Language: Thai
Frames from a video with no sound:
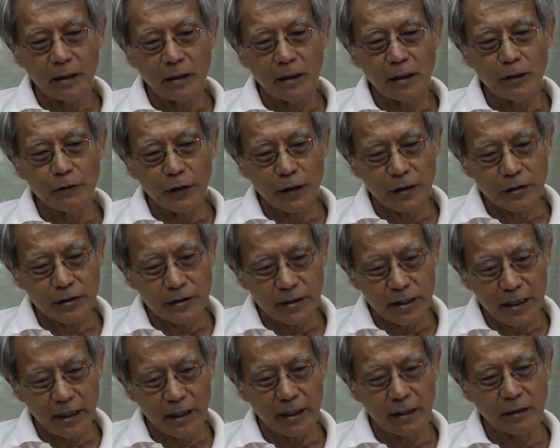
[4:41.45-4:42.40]
ที่ฝรั่งเศ
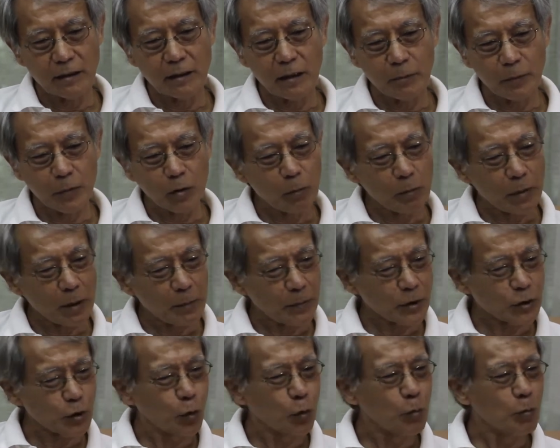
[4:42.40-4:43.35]
สจะต้องไปป
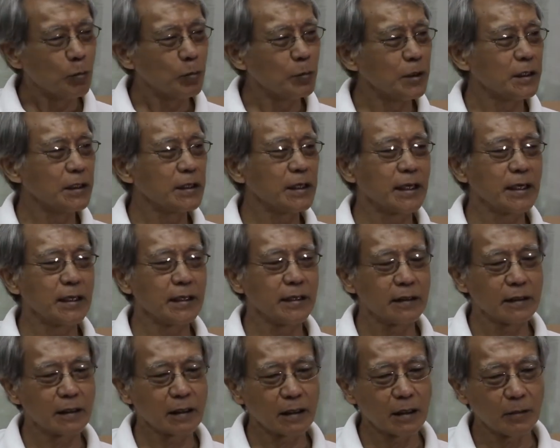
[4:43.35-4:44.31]
ระชุมหรือไง
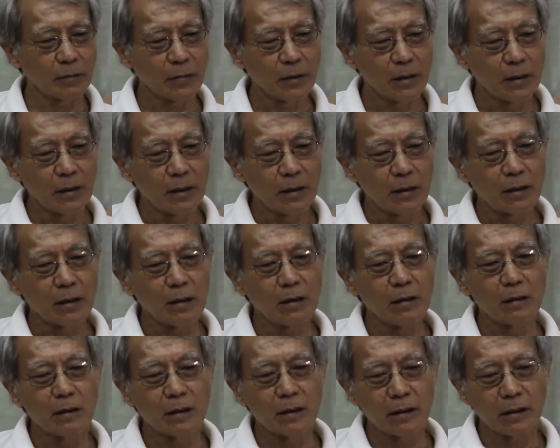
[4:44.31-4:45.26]
เนี่ยนะครับ ก็
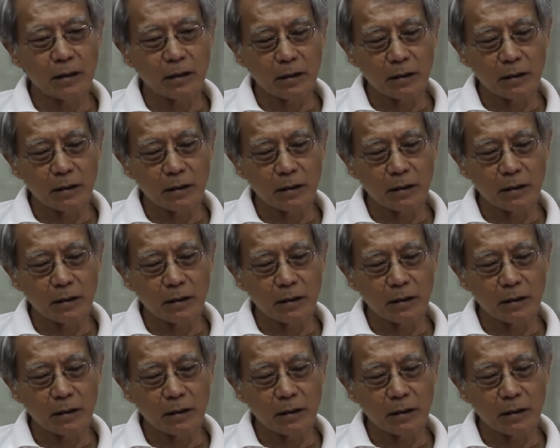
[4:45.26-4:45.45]
เลย